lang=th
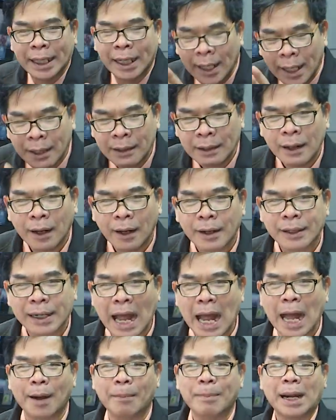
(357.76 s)
นอ
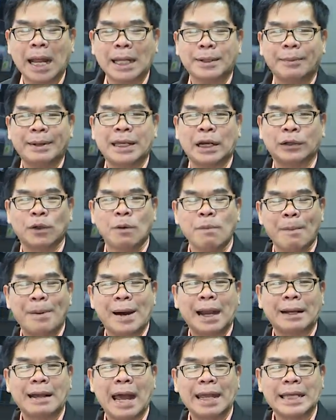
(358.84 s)
ร่างพระราชบัญญัติงบประ
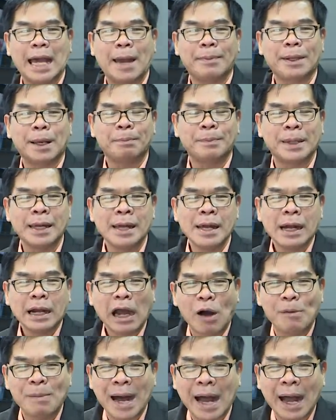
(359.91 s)
มาณรายจ่ายประจำปี
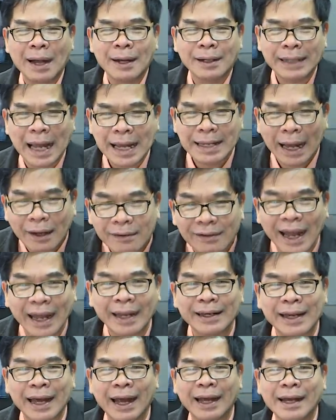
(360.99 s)
เข้ามาได้อย่างไร
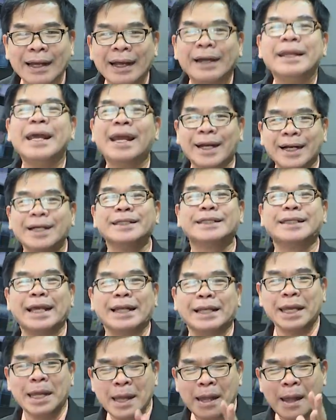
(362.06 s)
นะฮะนี่คือสิ่
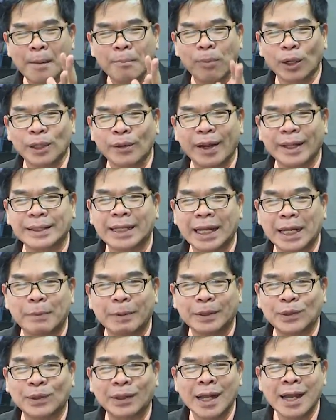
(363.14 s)
ที่พลตำรวจเสรี
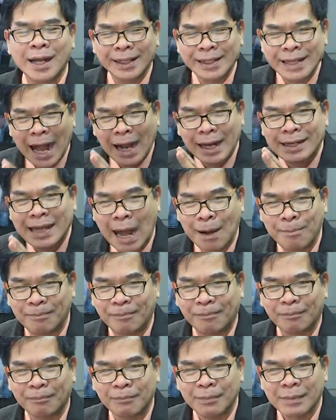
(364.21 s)
พิสุทธิ์ยัง
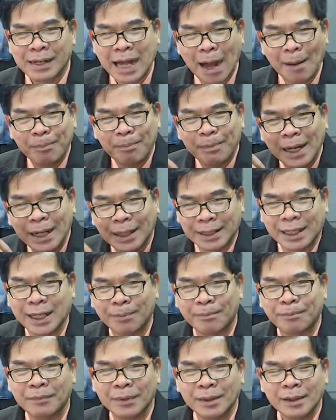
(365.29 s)
ย้ำกับเรื่องเดิ
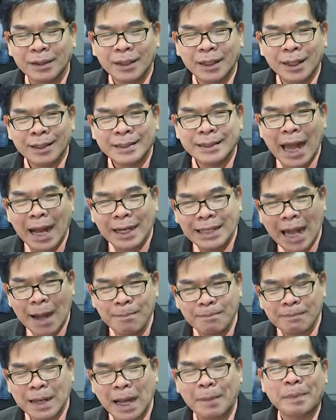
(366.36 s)
มยัง
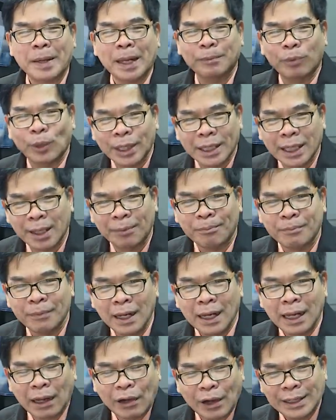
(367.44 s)
ย้ำกับเหตุผลเดิม
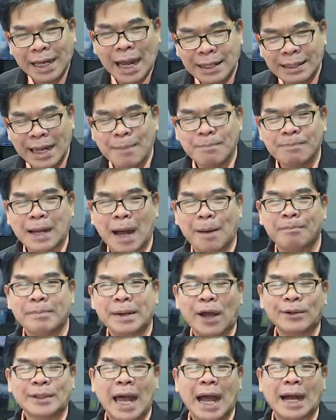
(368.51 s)
แล้วก็ยังย้ำกับ
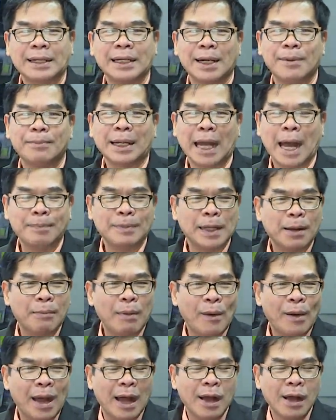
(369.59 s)
แนวทางเดิมนะครับถึง
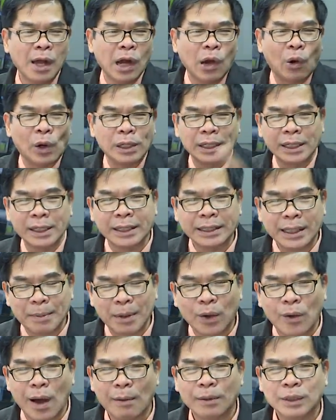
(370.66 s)
แม้ว่าคนอื่นจะ
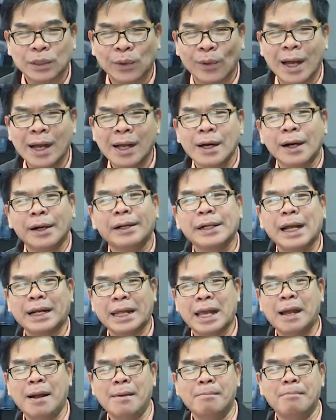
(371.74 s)
มีความรู้สึกว่าเรื่อง
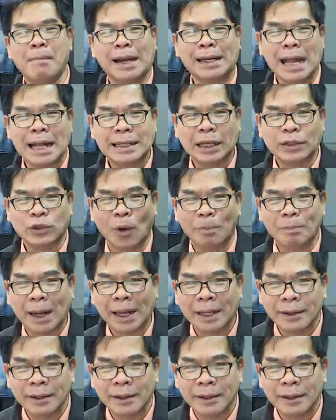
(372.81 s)
นี้มันน่าจะจบไป